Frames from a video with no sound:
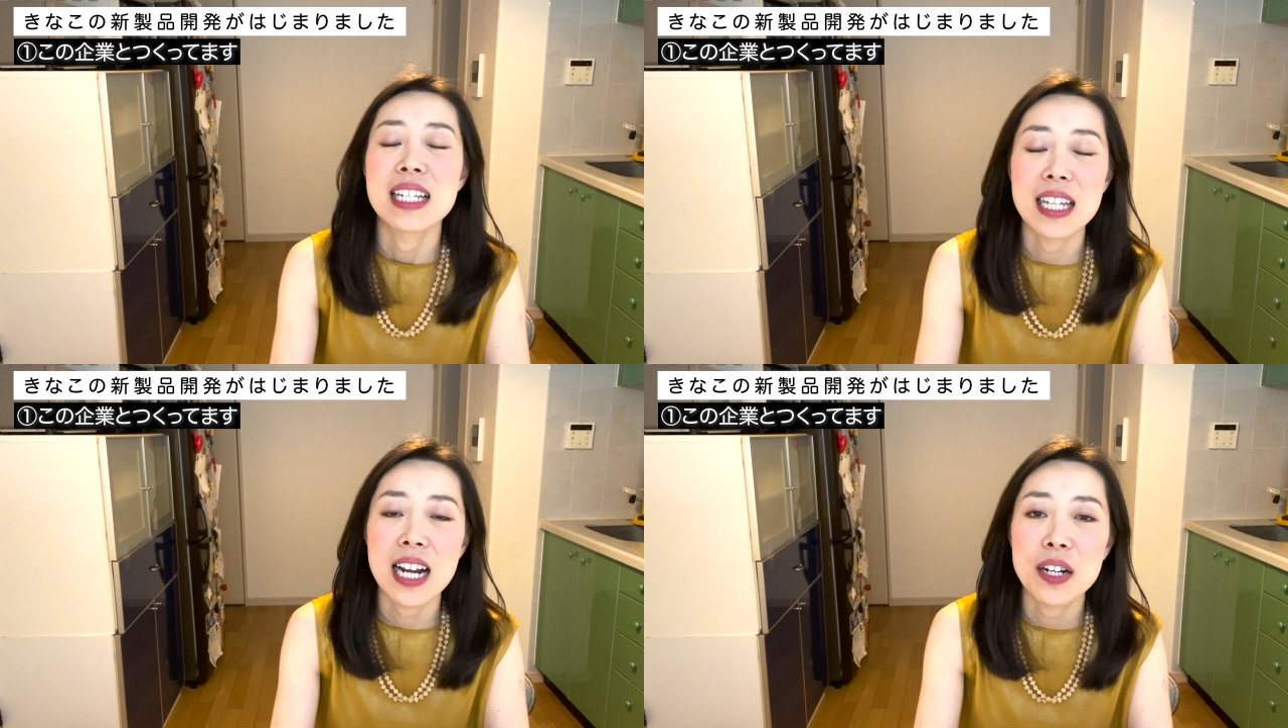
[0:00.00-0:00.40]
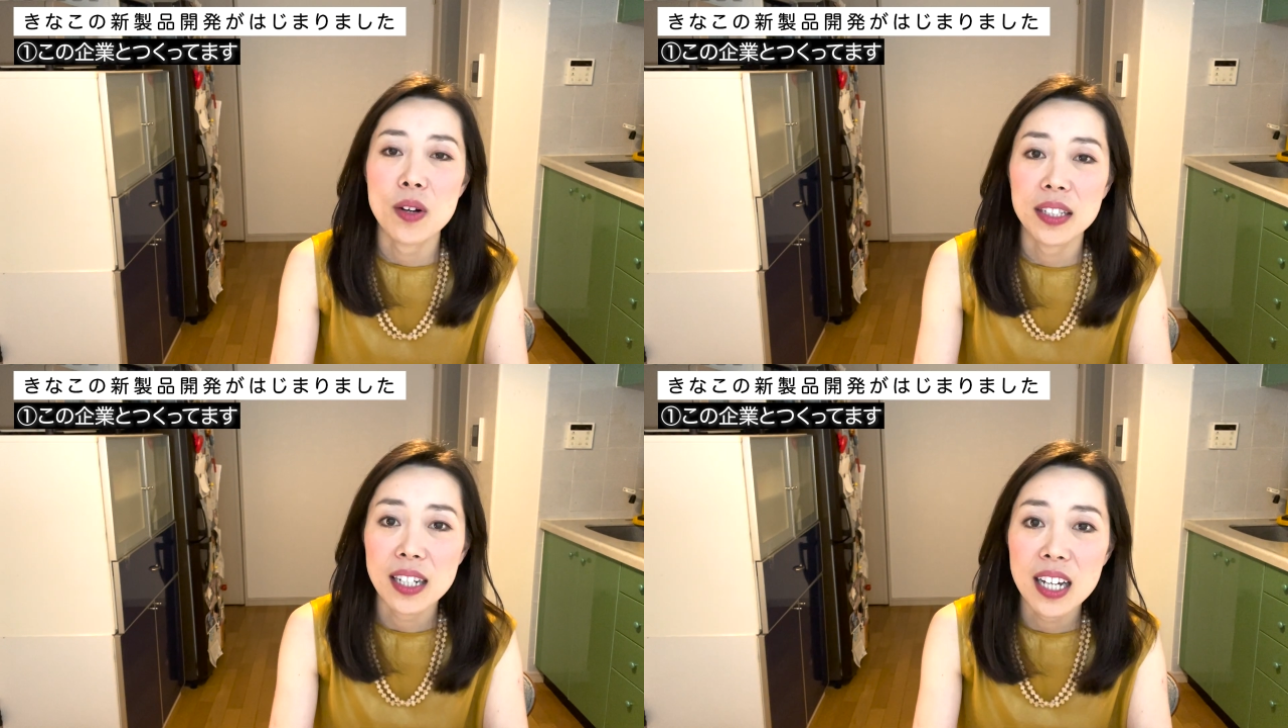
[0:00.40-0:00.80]
社内の
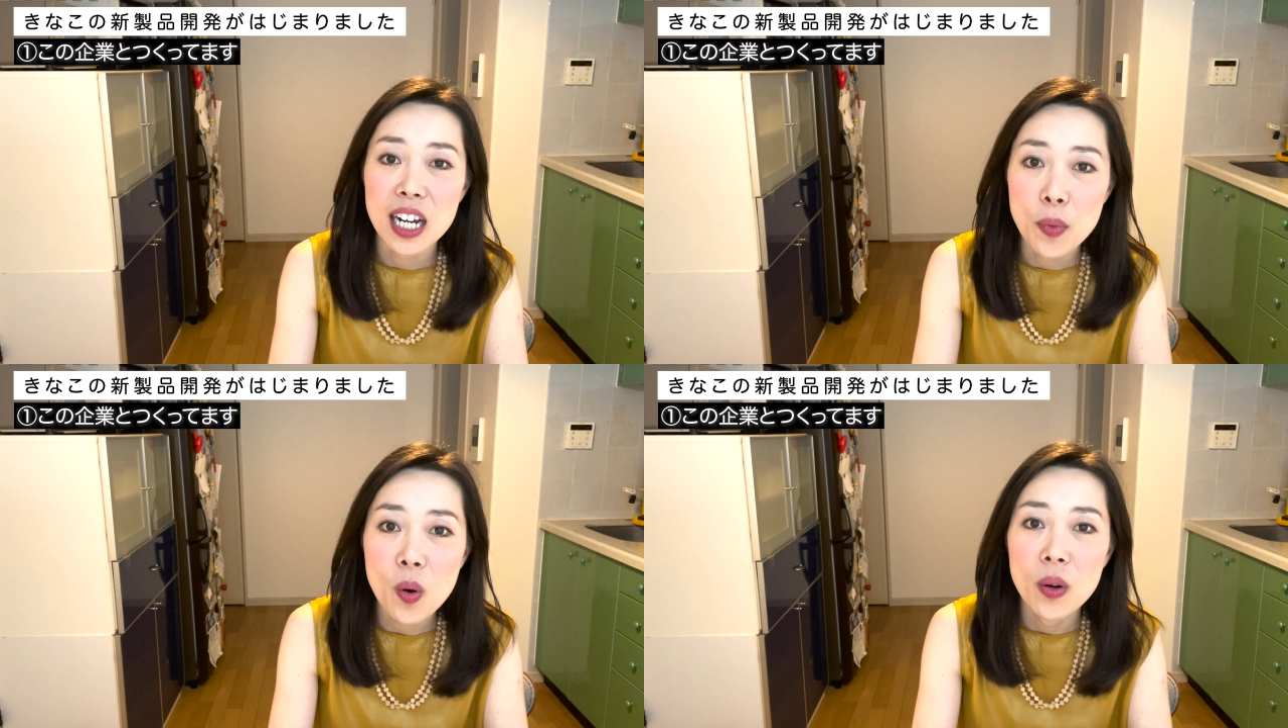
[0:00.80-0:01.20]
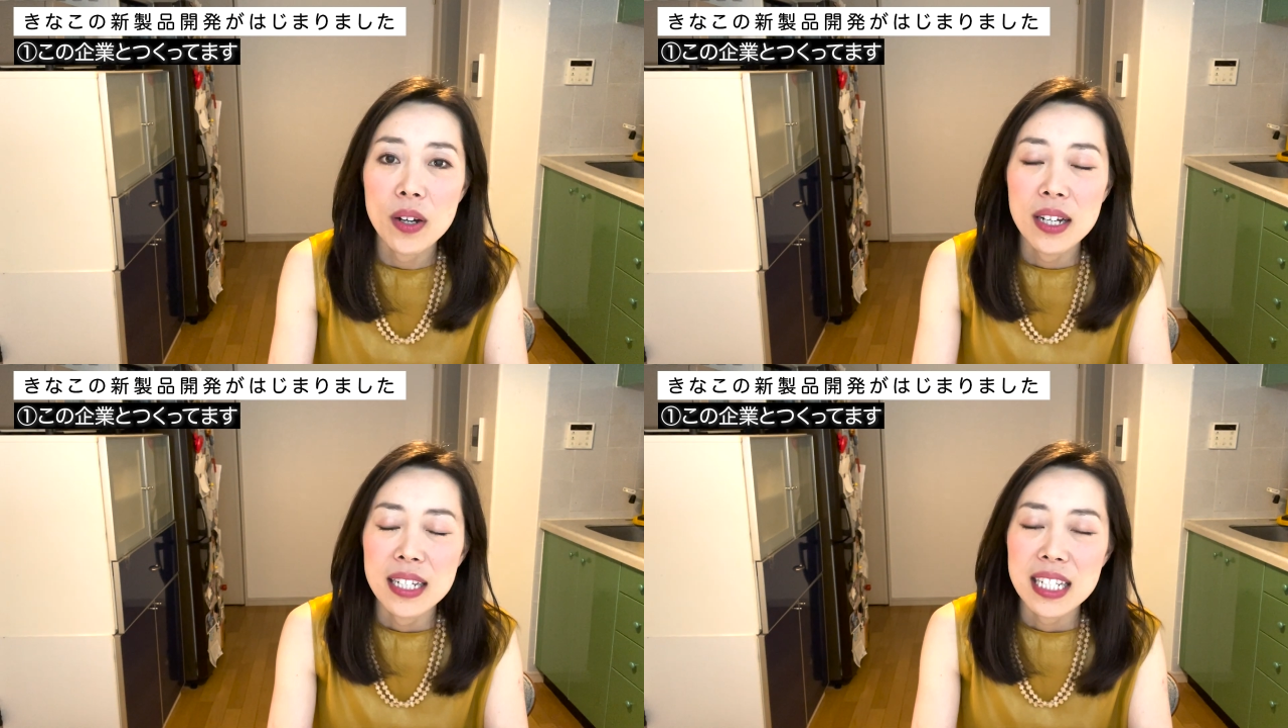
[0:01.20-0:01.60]
方からも「
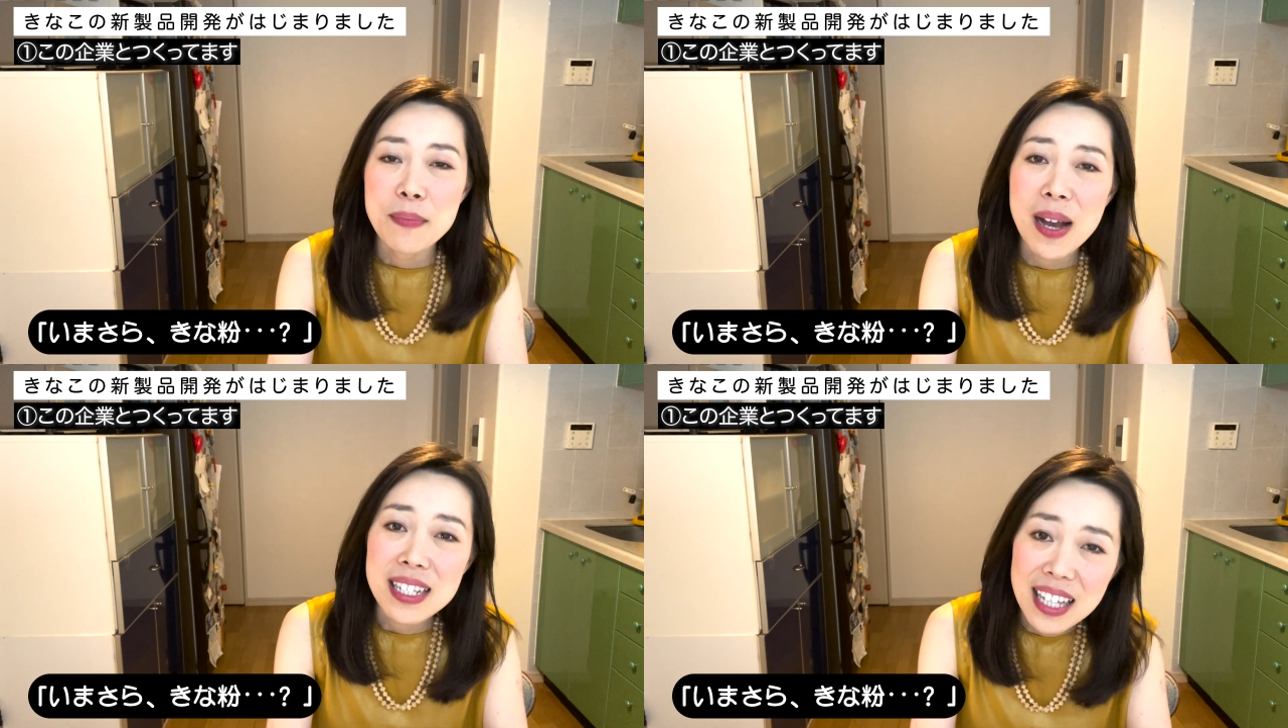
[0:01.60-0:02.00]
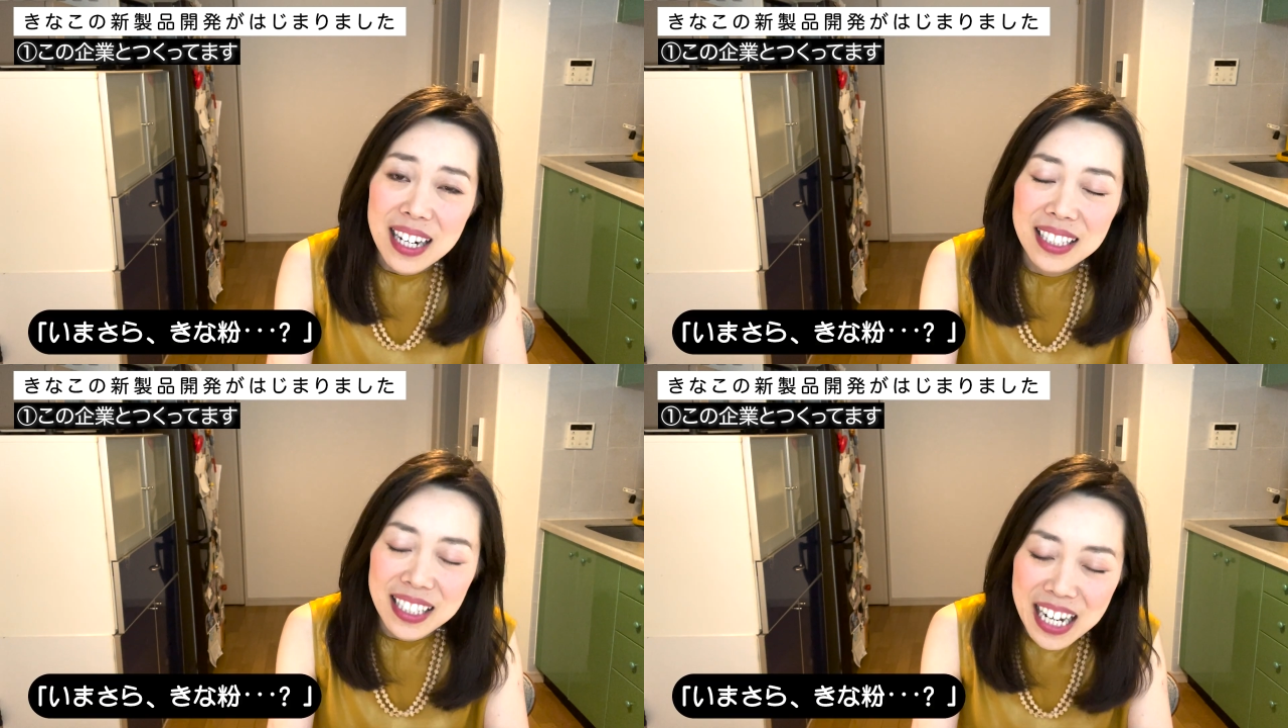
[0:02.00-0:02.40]
今
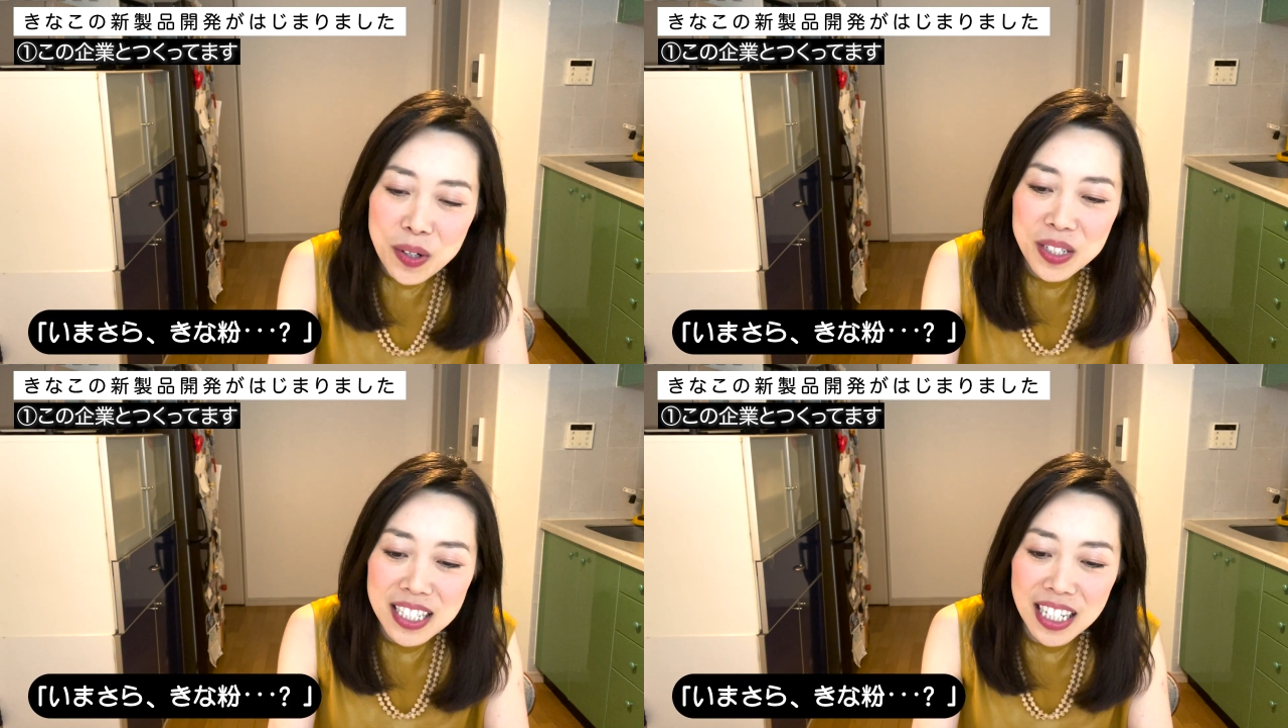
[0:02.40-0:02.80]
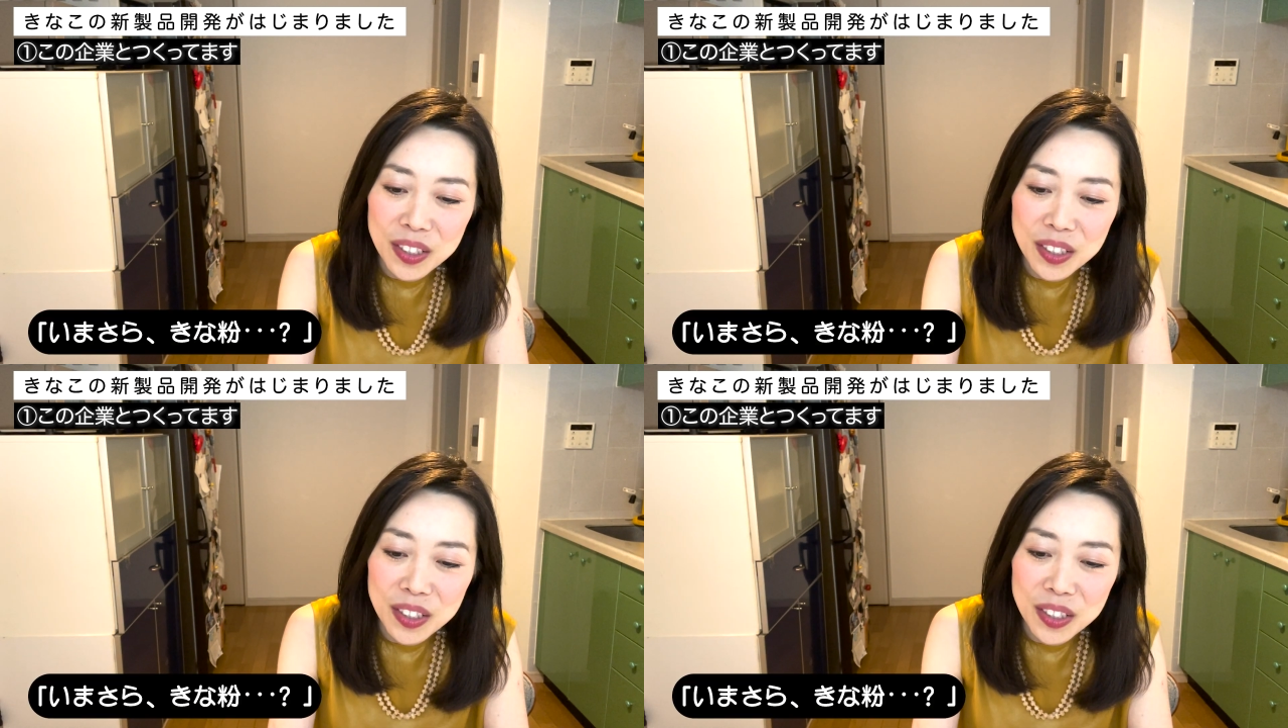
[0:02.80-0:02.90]
更きな粉ですか?」